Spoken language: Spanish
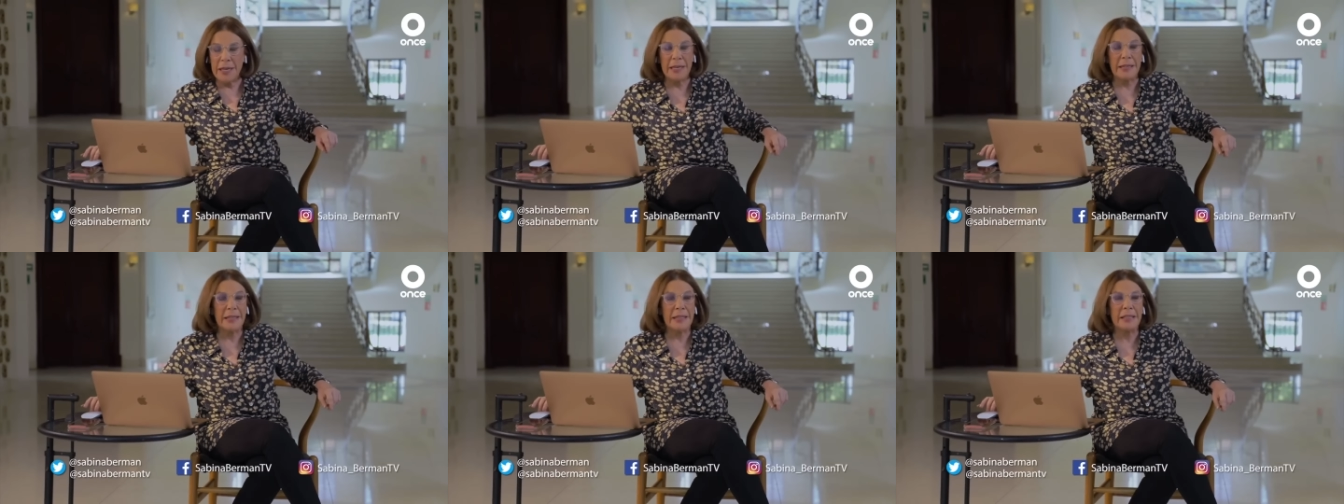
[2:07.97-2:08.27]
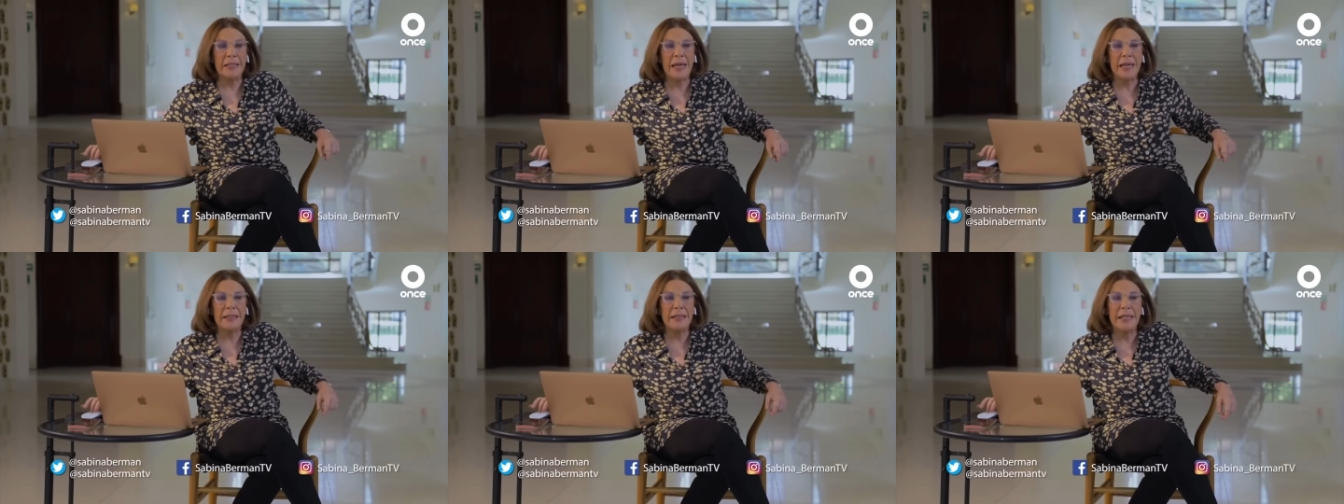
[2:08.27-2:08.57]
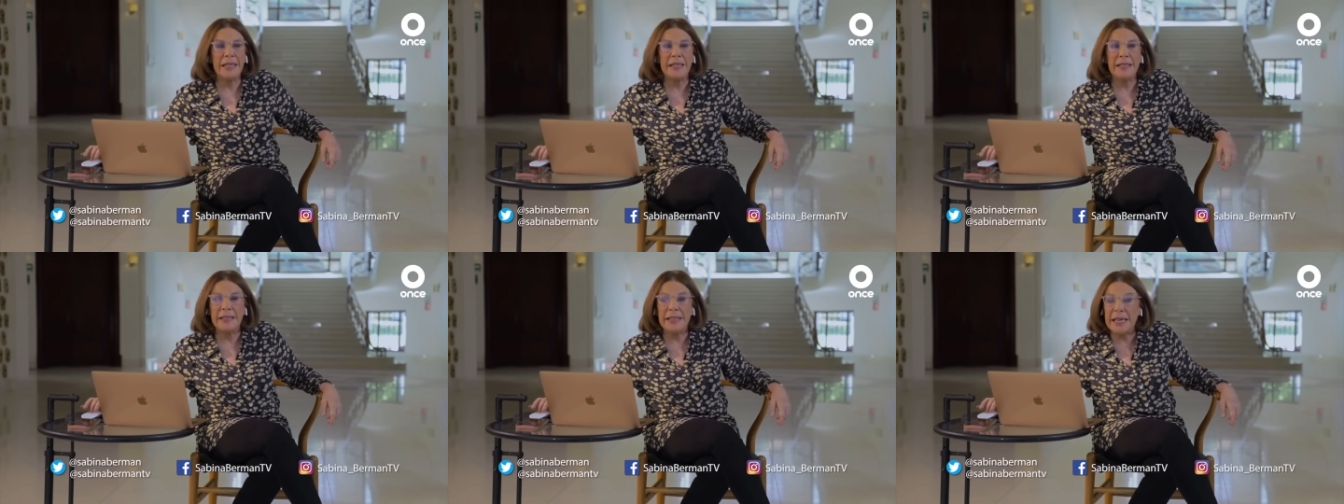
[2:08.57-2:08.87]
del rescate
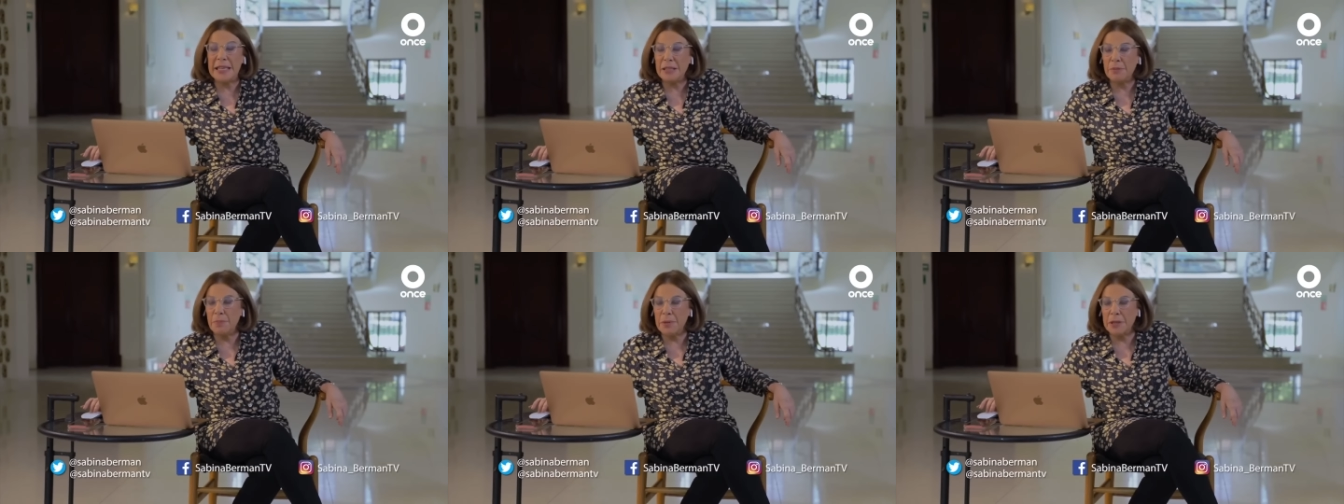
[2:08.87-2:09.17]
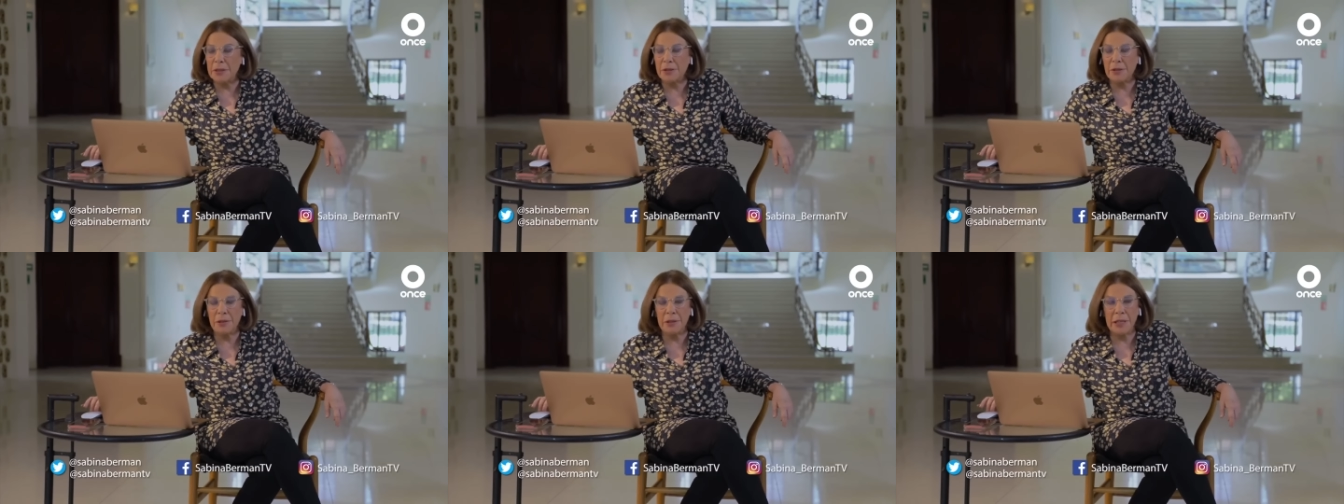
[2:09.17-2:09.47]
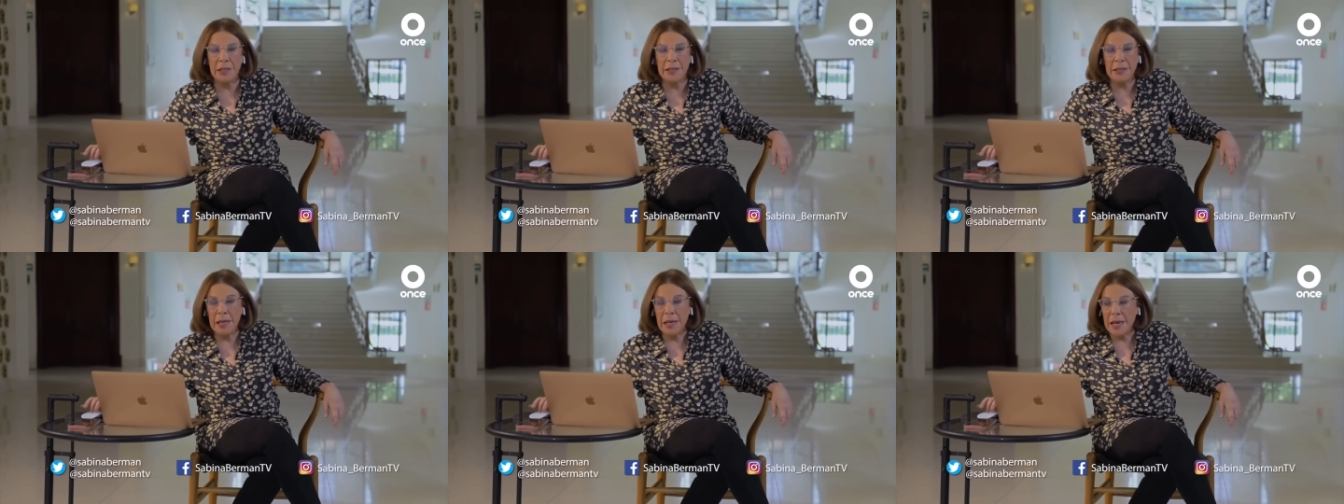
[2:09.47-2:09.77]
de tres
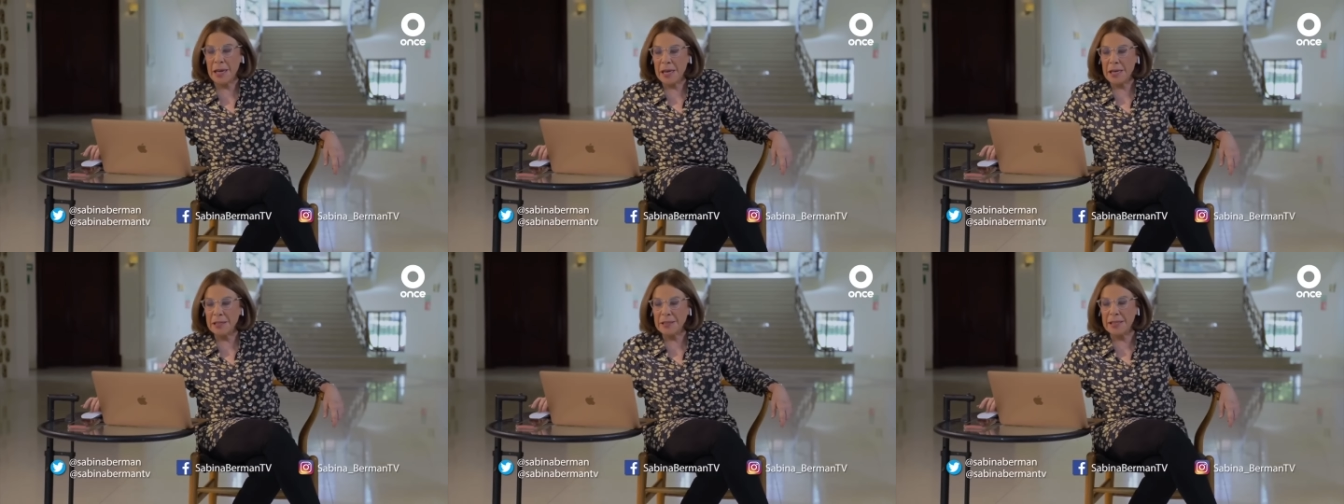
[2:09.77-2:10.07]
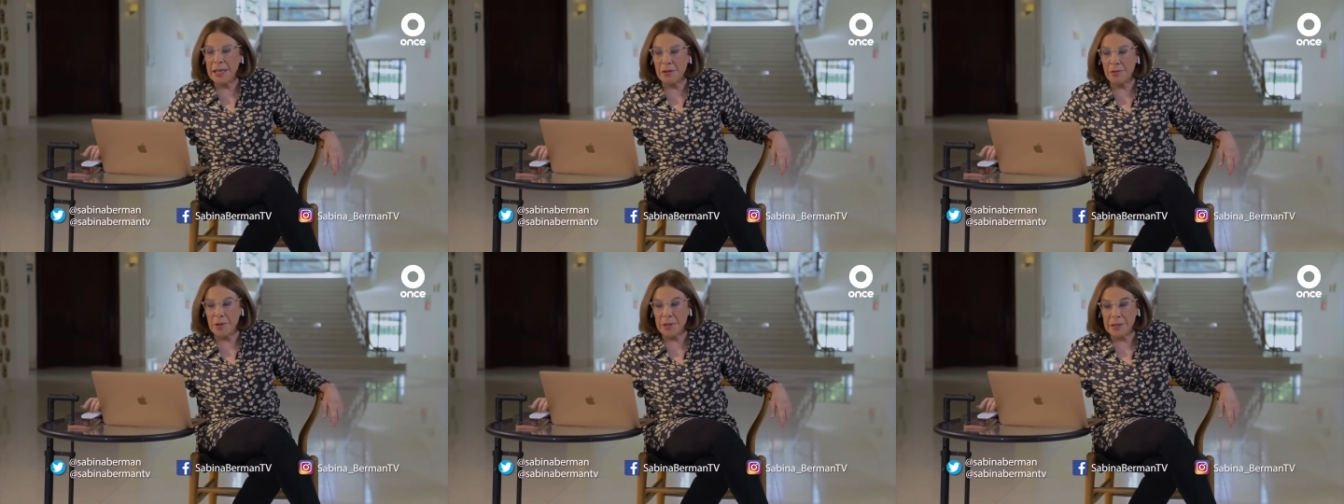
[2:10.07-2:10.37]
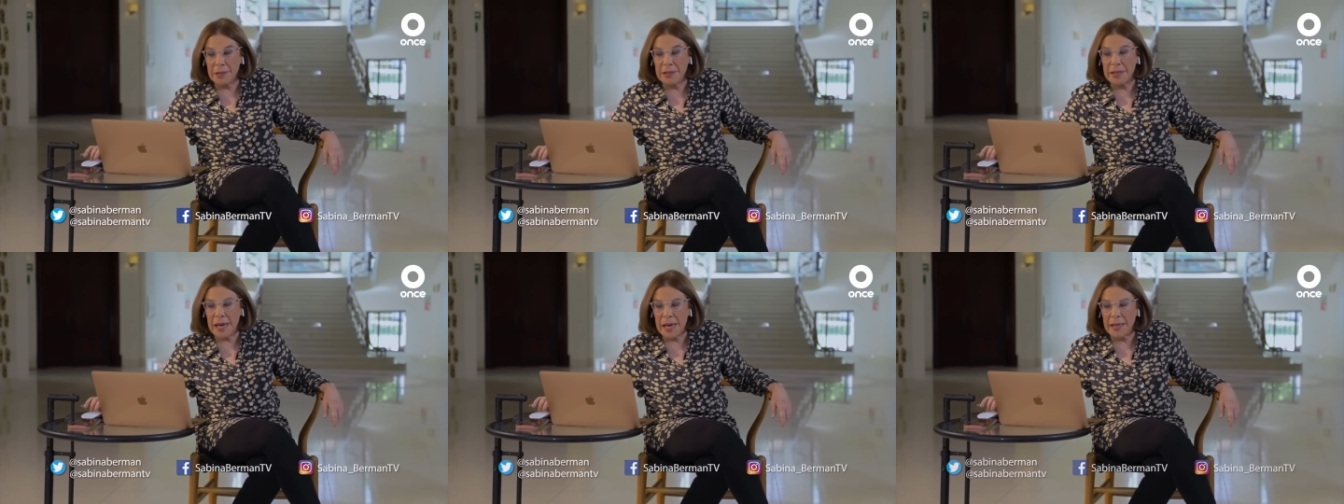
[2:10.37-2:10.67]
personas
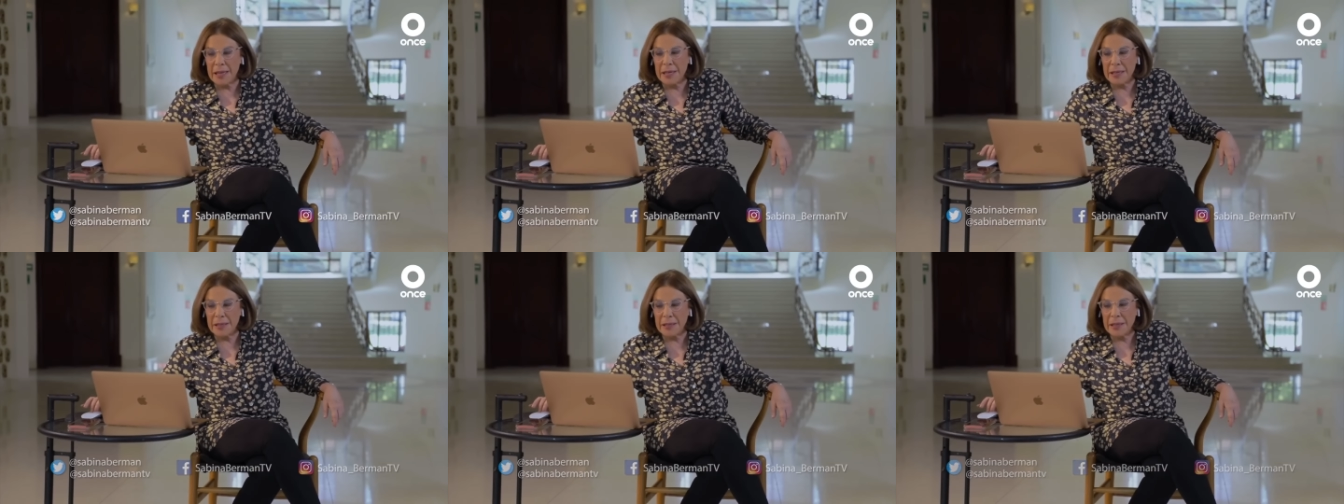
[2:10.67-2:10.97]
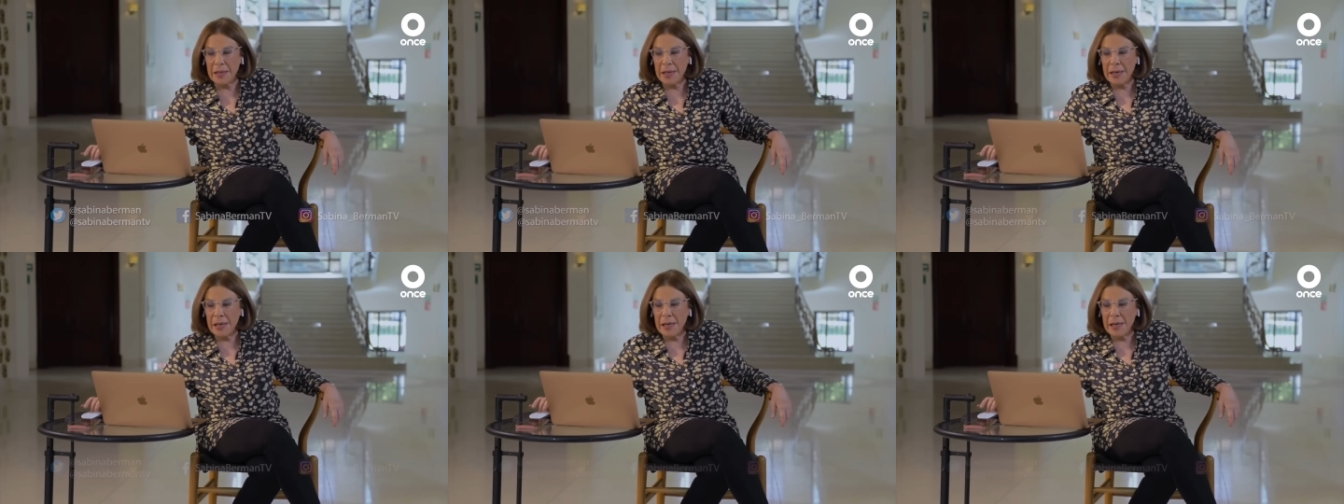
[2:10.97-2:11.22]
secuestradas